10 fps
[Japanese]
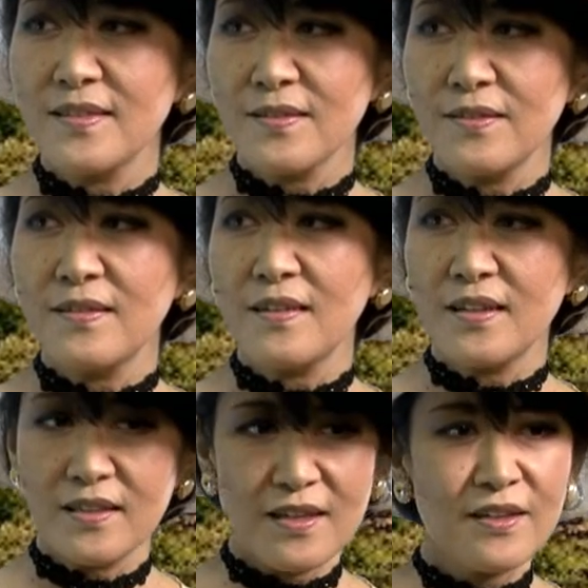作った
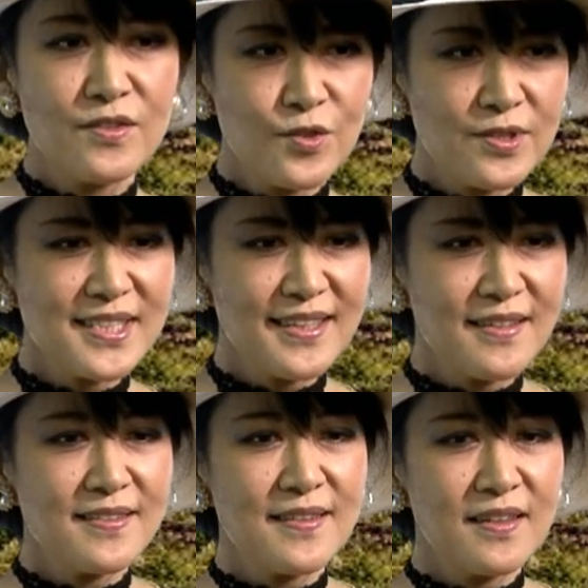り演奏した
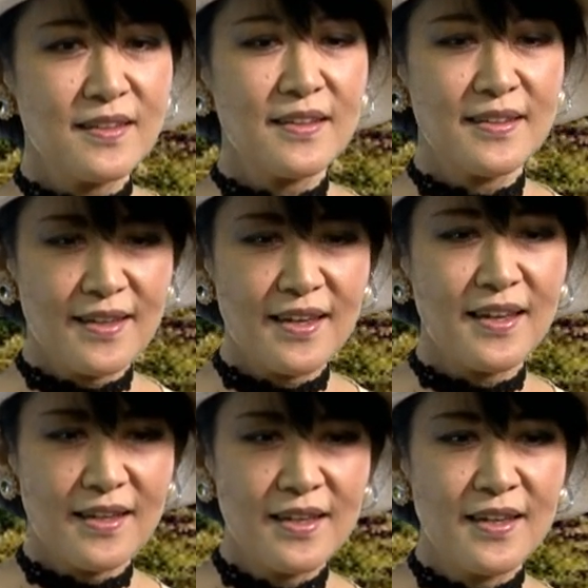りされてい
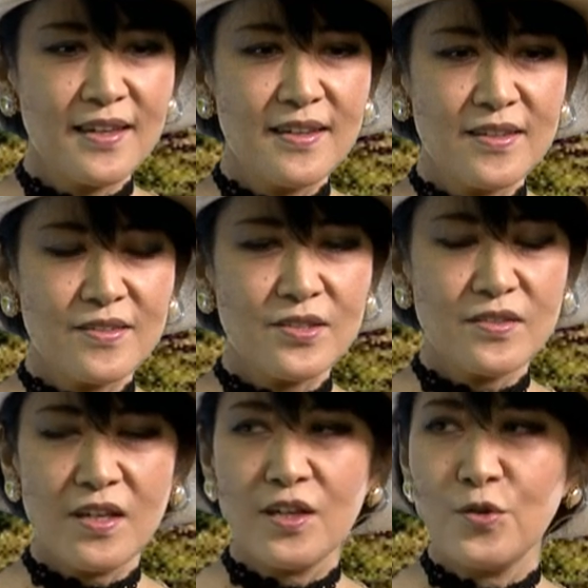て、そし
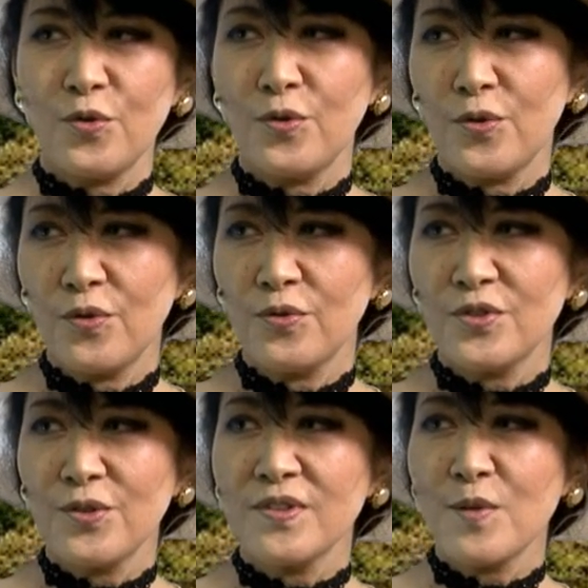てあの
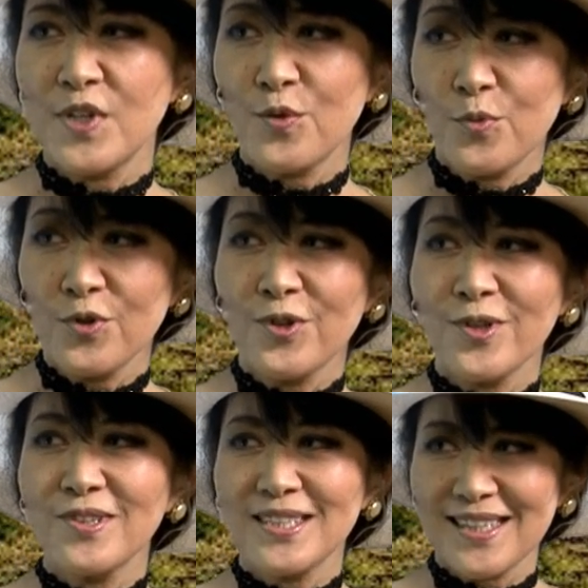女王様のモットー
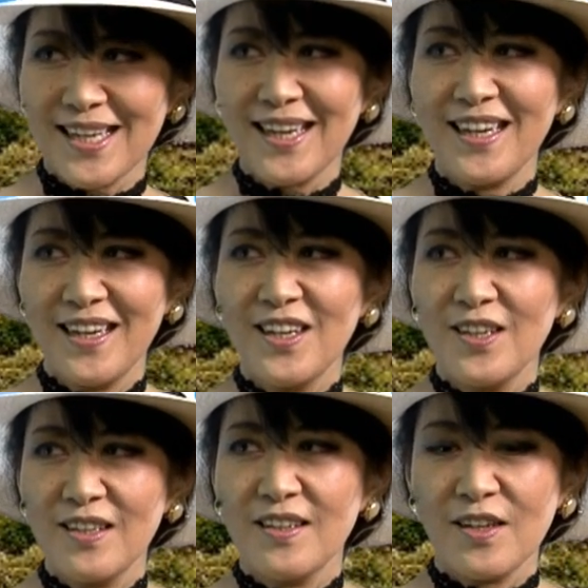として、
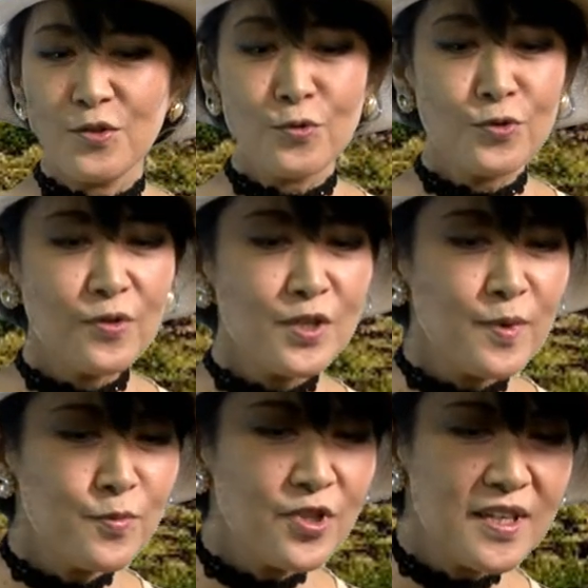あのこの
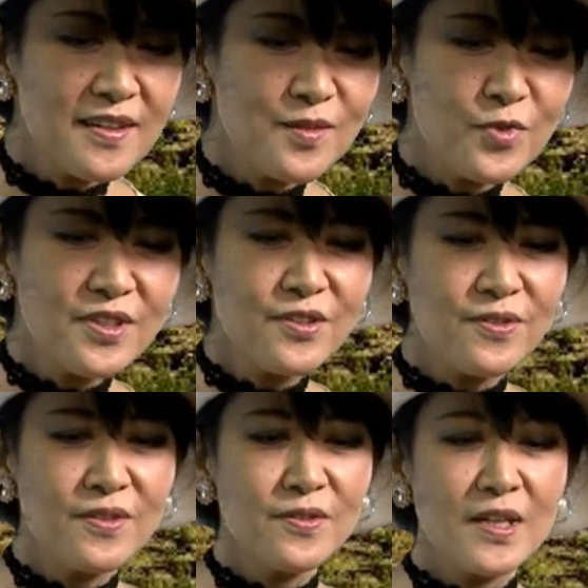アルバムの中にも1曲「
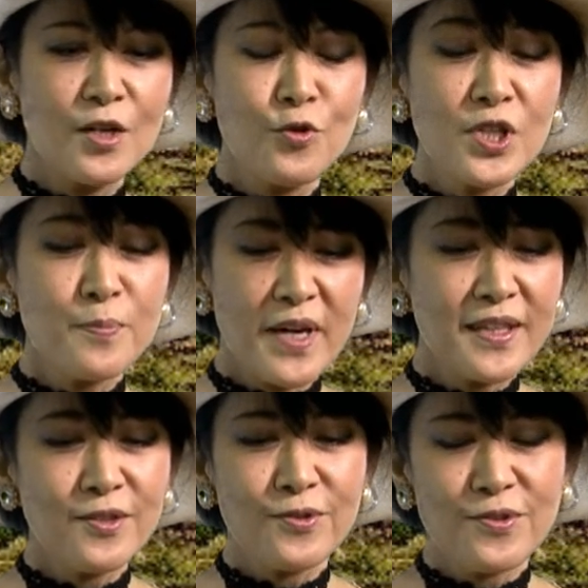
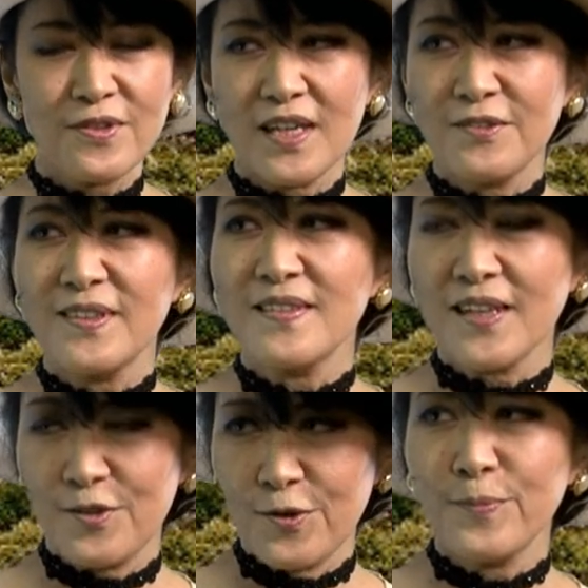オニパー」という曲があるんです
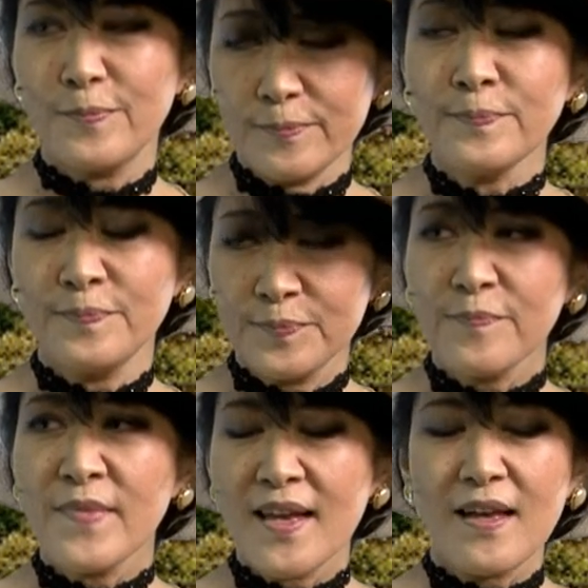けど。
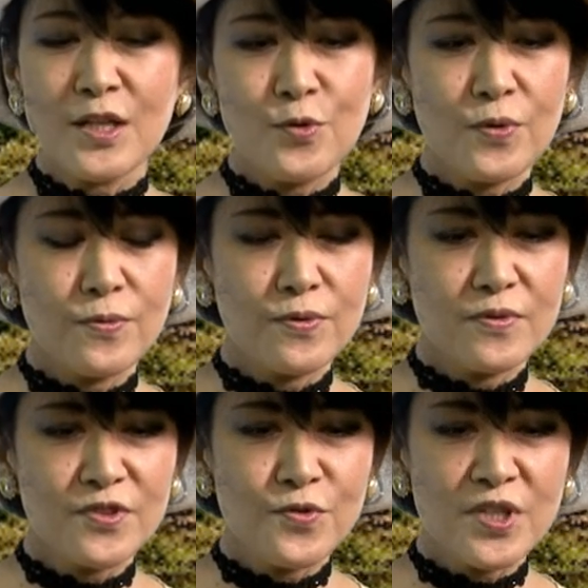あの
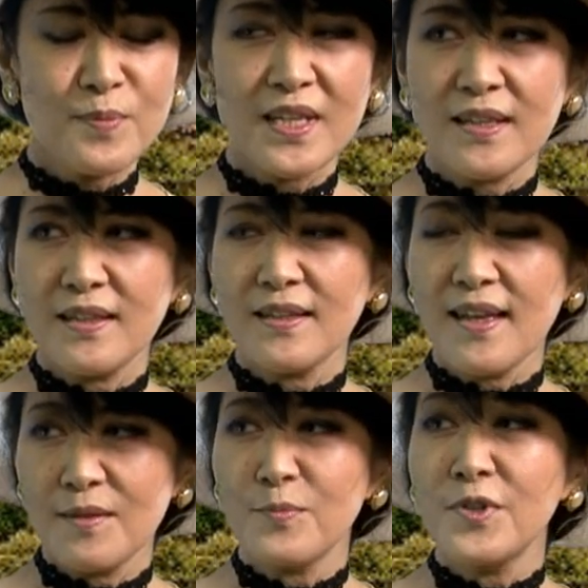その意味
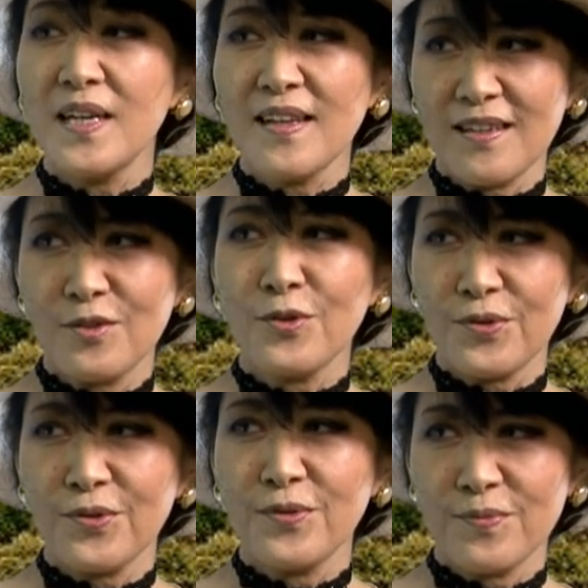がぶれないと
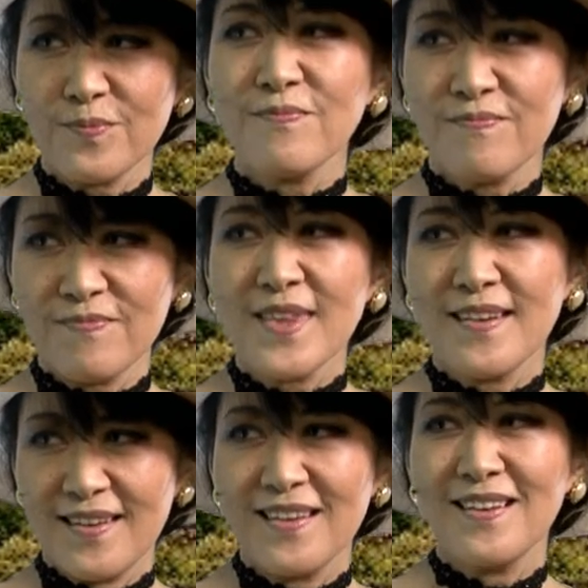いうぶれ
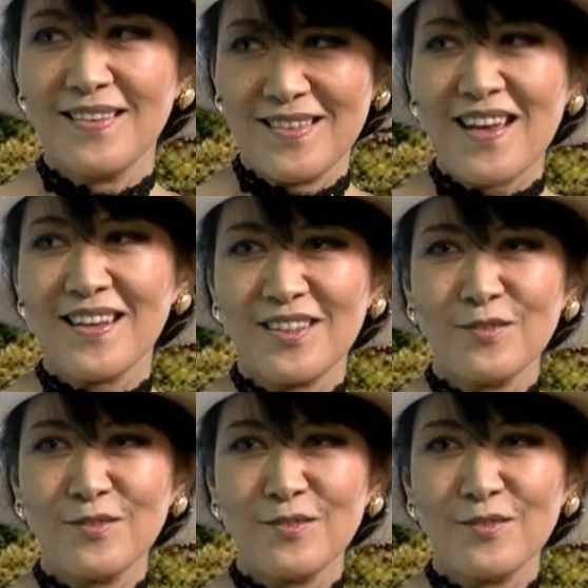ない、はい、